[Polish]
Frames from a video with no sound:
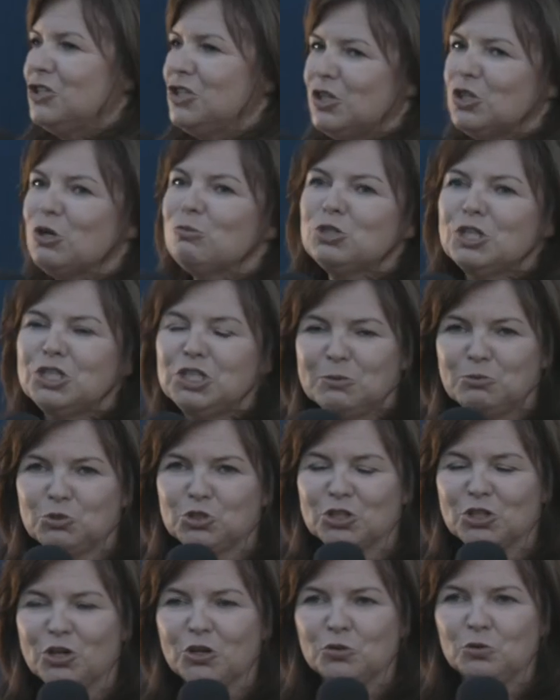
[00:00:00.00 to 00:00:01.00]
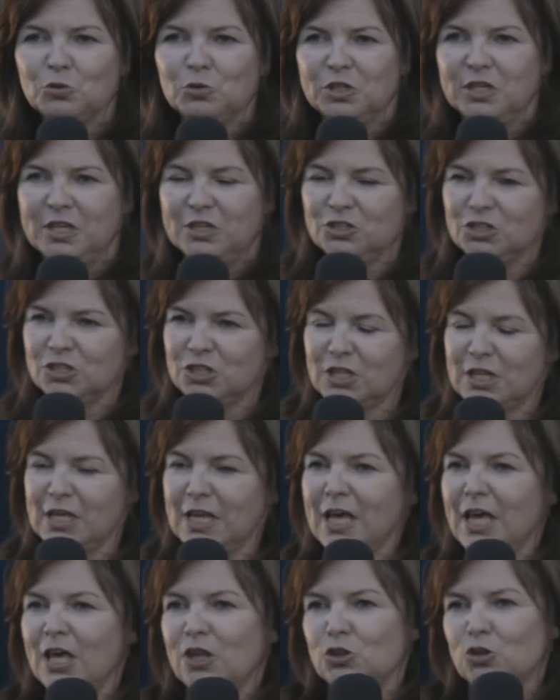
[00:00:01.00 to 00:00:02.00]
że dobrze się przygotujesz
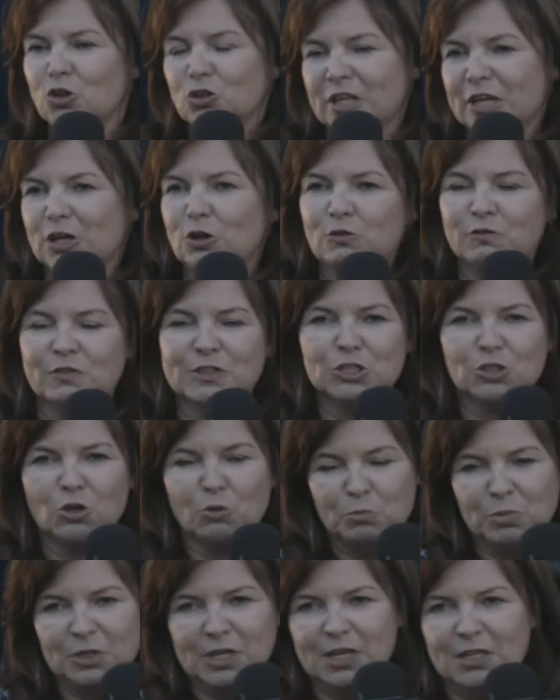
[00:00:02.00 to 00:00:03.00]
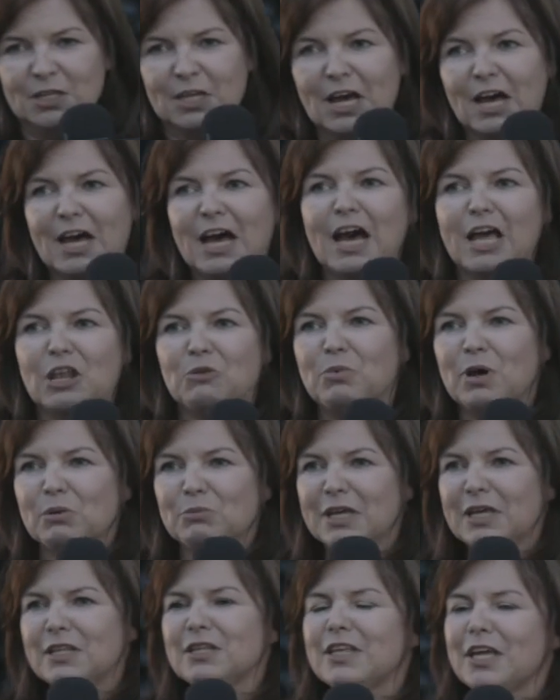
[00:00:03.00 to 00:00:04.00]
do tego wystąpienia, ale
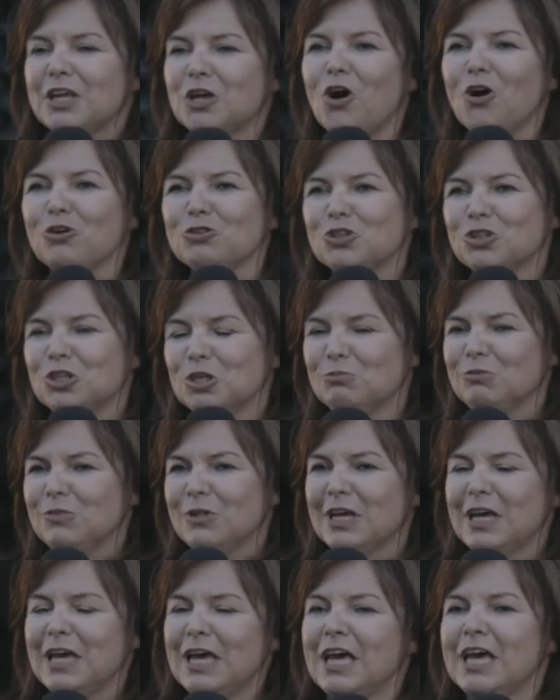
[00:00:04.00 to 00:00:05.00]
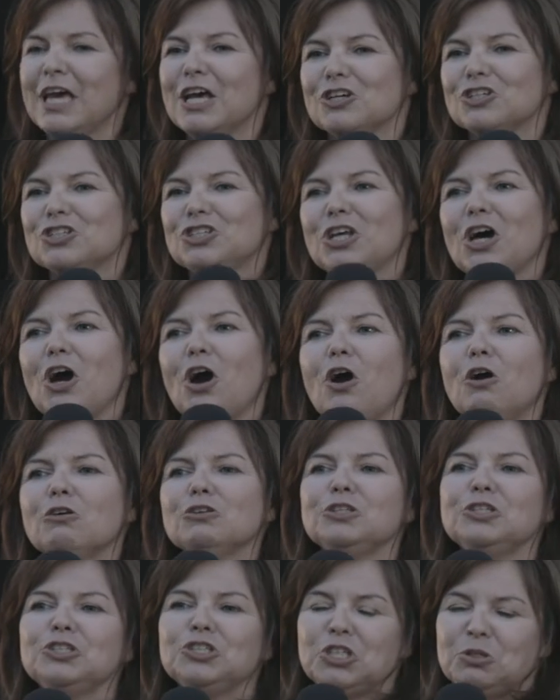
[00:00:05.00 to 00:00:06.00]
pamiętaj o tym, że
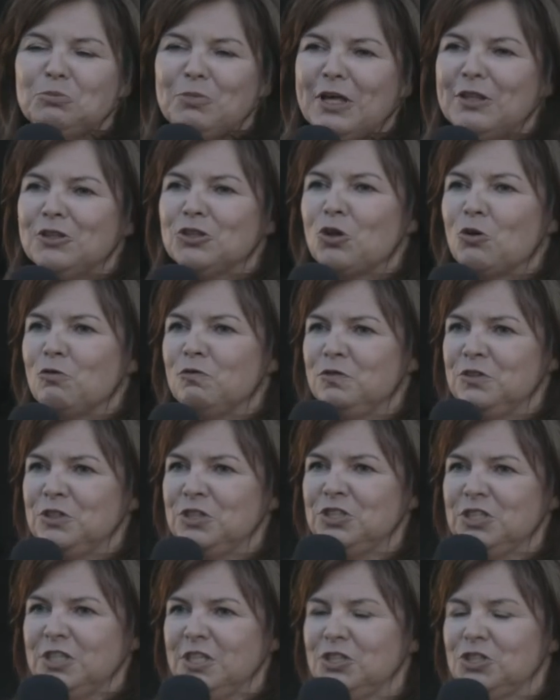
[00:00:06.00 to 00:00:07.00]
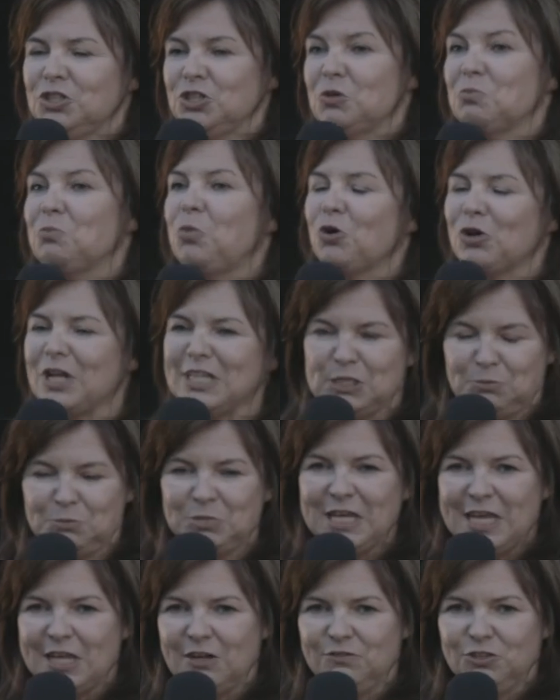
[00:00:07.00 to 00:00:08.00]
oni ci będą widzieć po raz
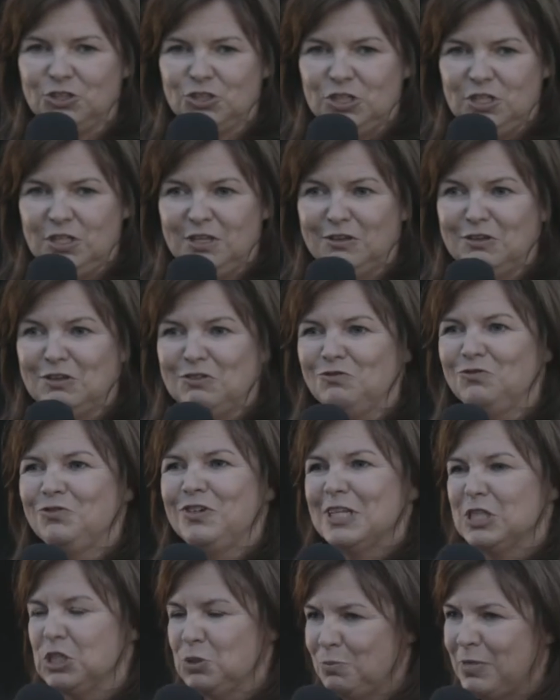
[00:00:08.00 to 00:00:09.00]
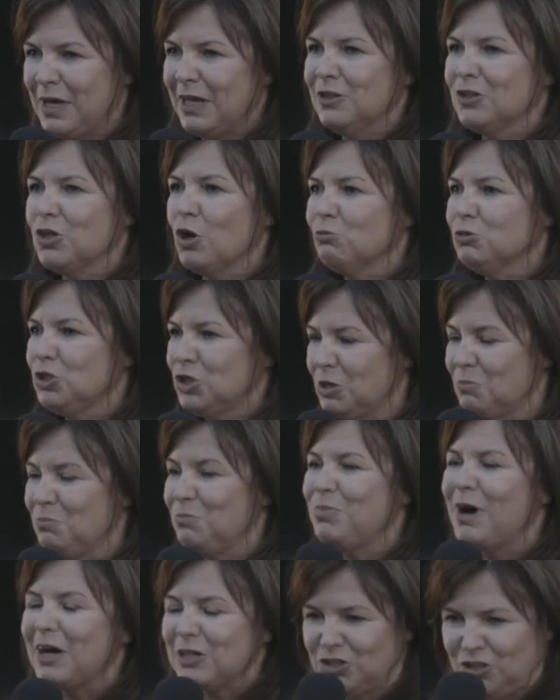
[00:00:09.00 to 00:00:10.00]
pierwszy więc będą Cię
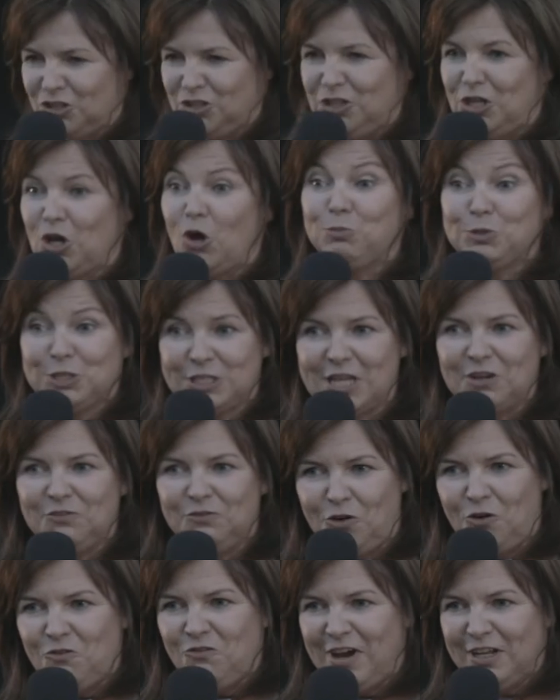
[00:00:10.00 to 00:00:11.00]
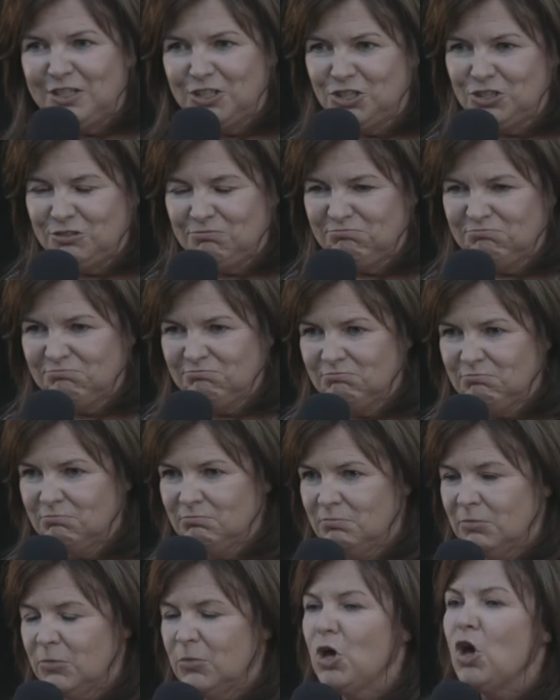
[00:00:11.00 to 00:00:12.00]
bacznie obserwować.
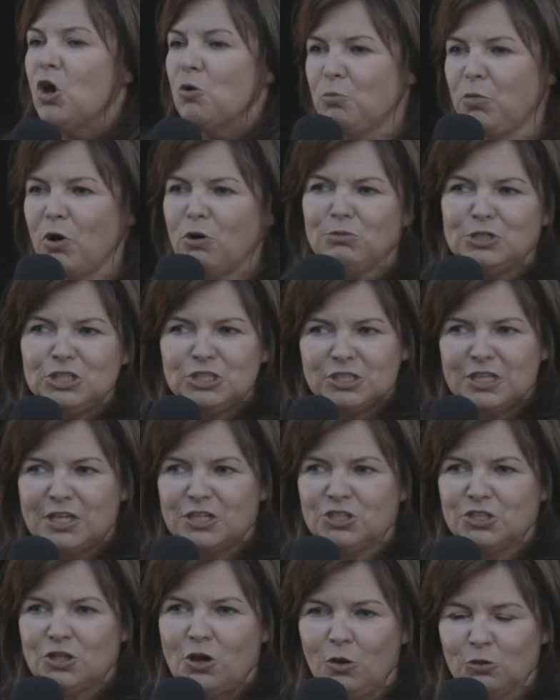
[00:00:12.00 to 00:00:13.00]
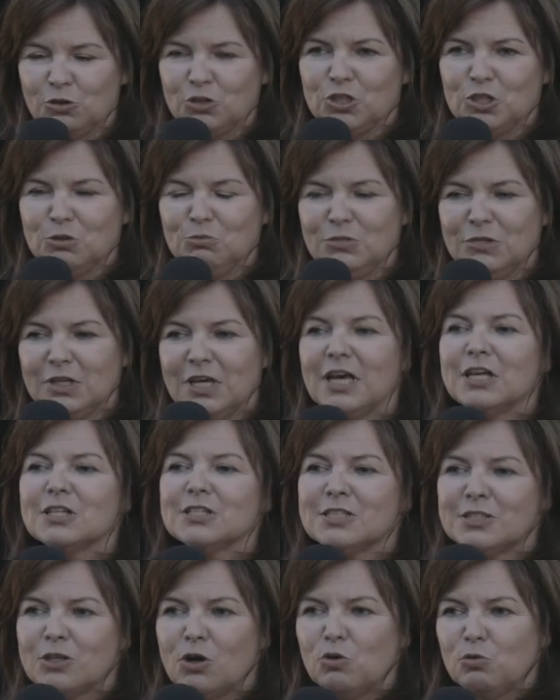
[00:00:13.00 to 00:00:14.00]
Pomyśl też o tym,
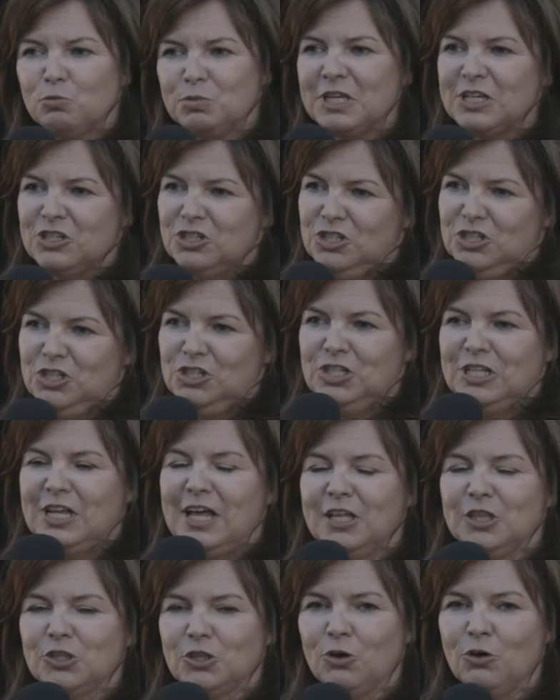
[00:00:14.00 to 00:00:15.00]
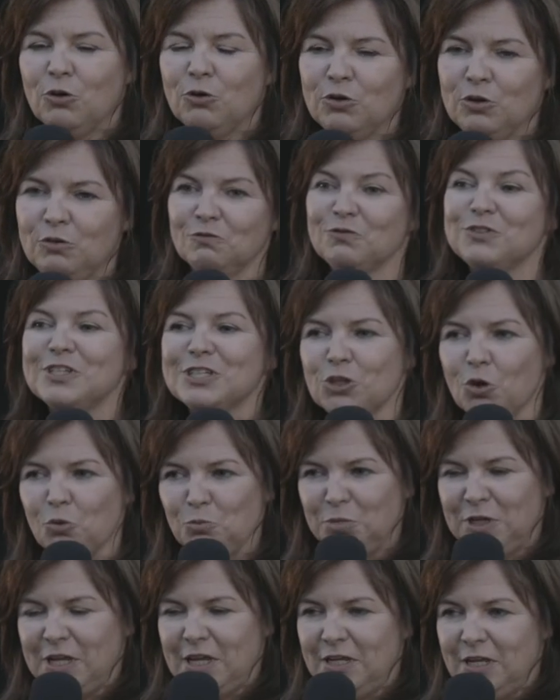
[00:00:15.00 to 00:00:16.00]
co ubierzesz na to
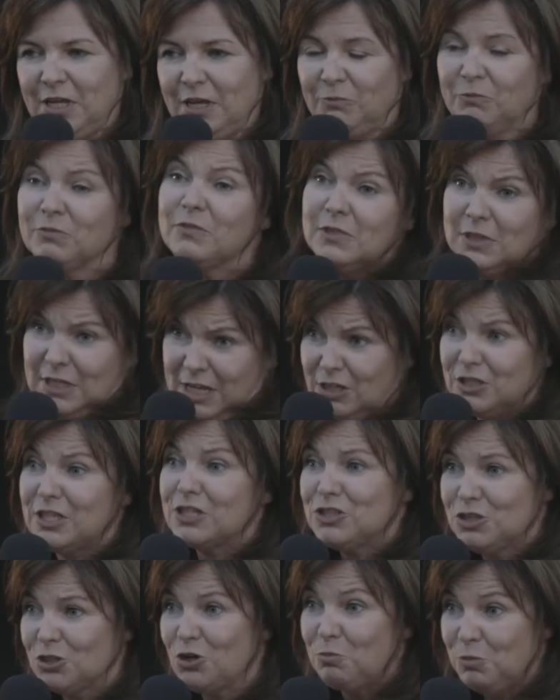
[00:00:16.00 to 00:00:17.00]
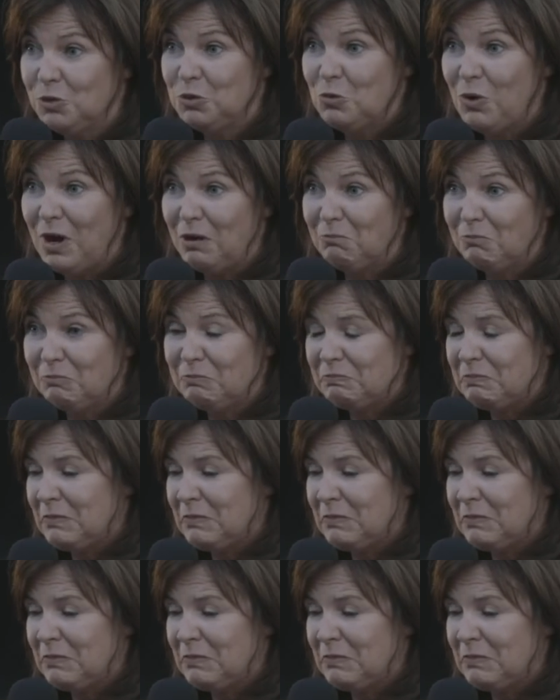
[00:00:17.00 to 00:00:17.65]
wystąpienie. Tak też zrobiłam.